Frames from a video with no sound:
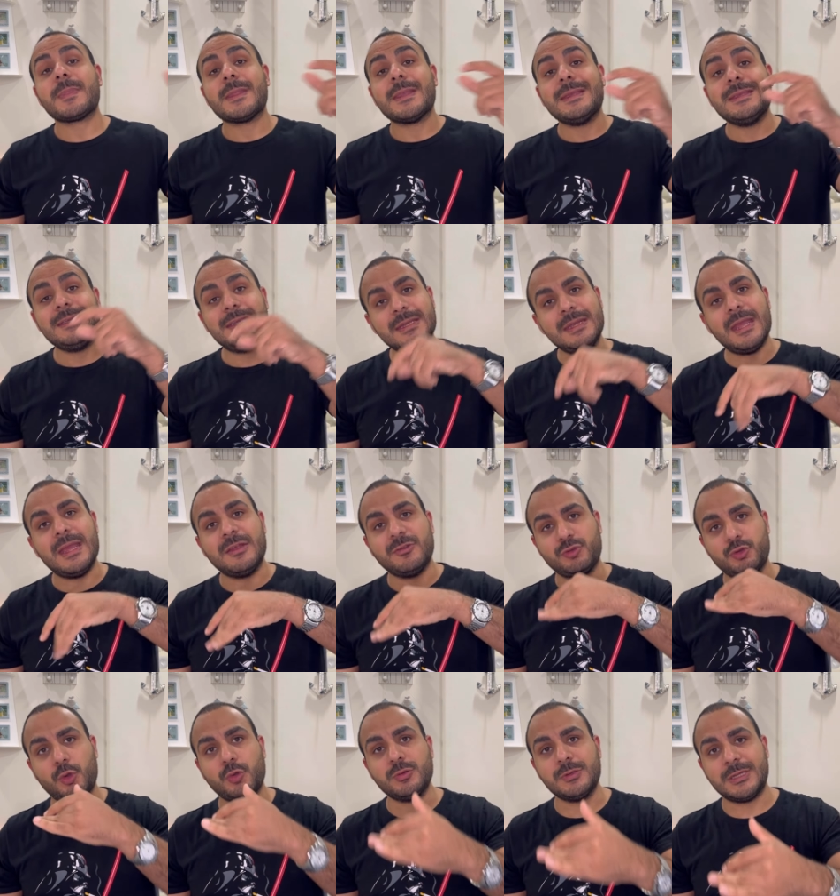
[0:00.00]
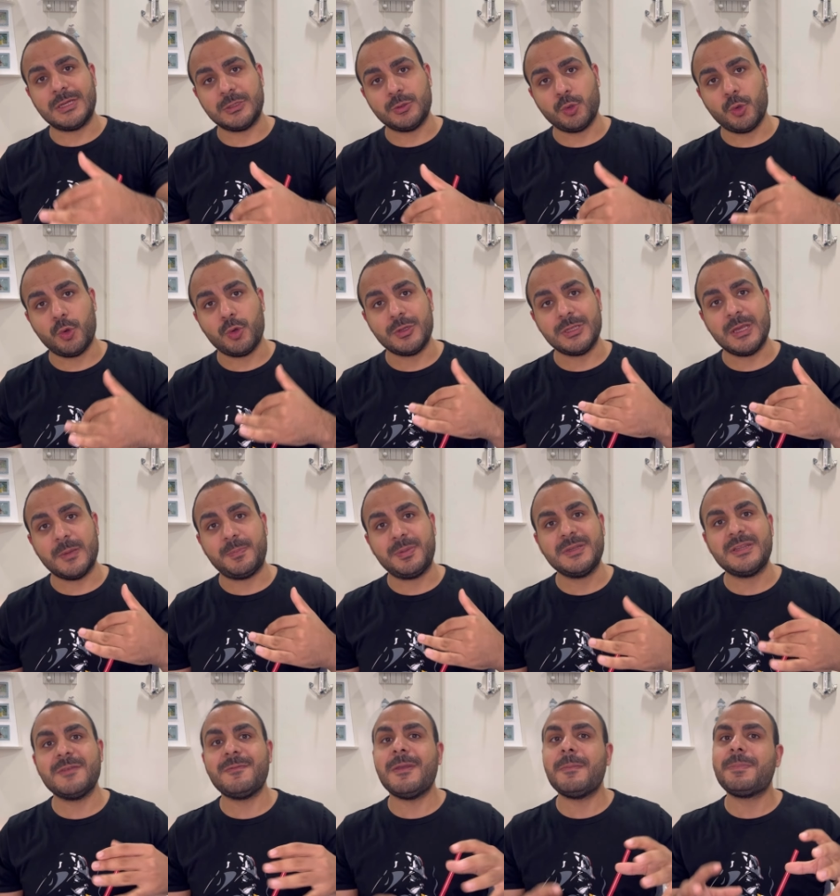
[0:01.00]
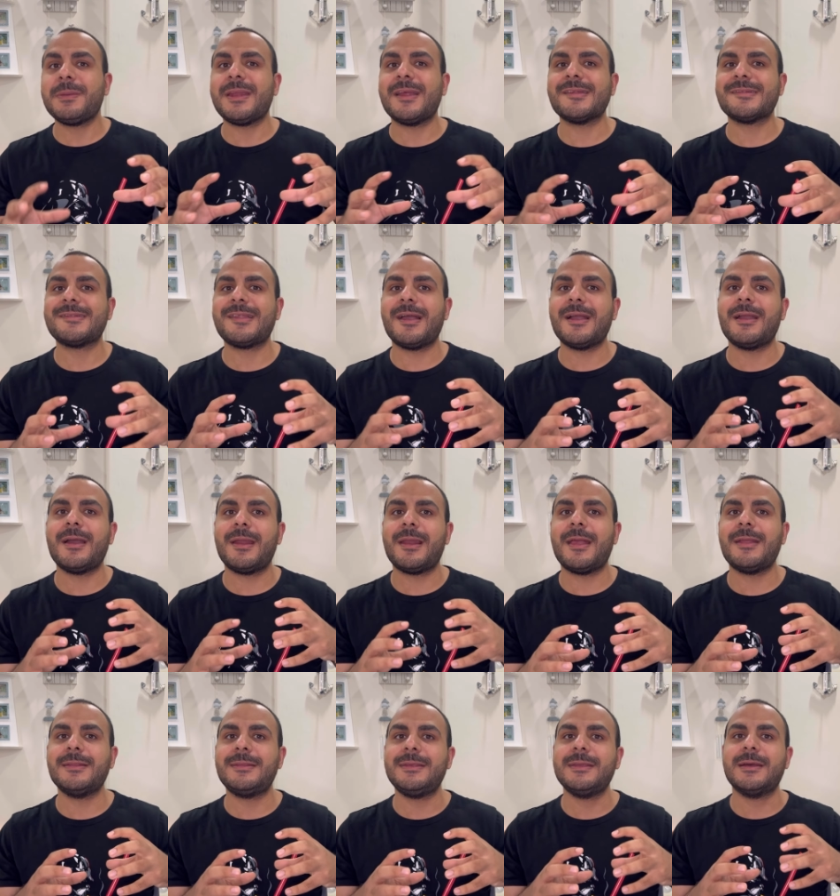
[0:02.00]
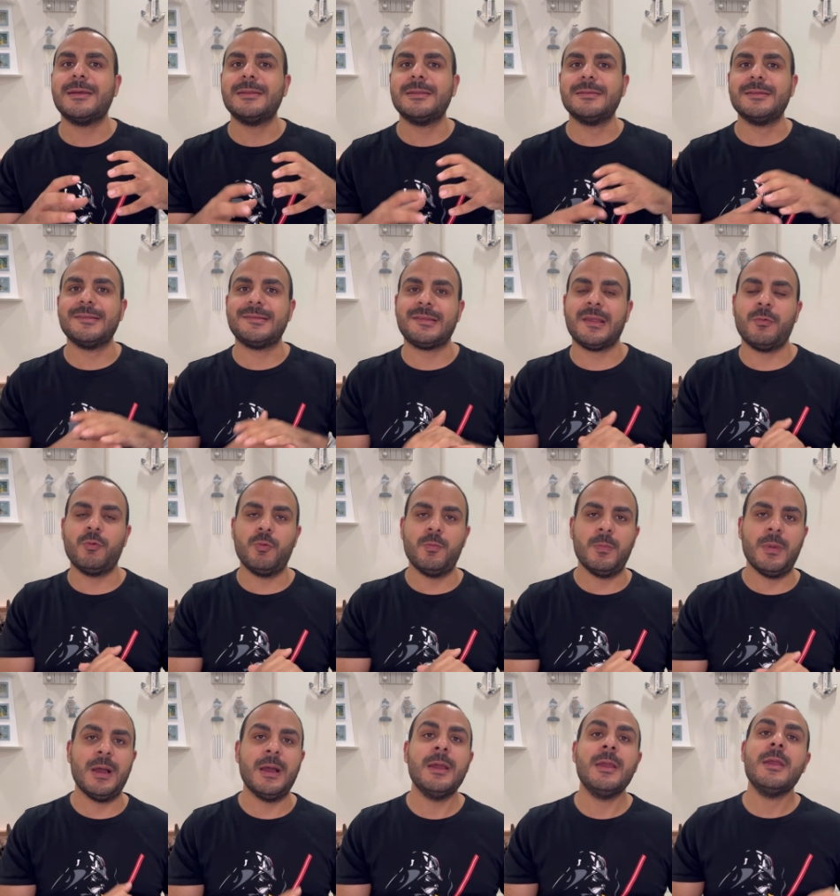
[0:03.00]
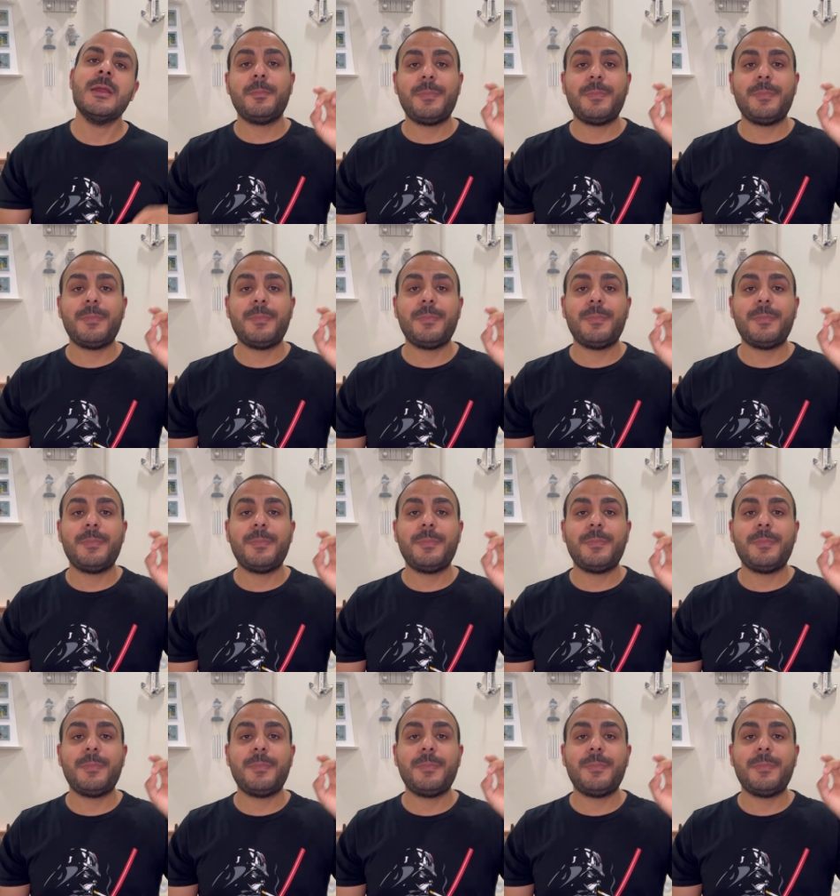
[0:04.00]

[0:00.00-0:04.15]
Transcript: yine sonlara doğru yapıldı ve biraz daha garantiye alındı savunma.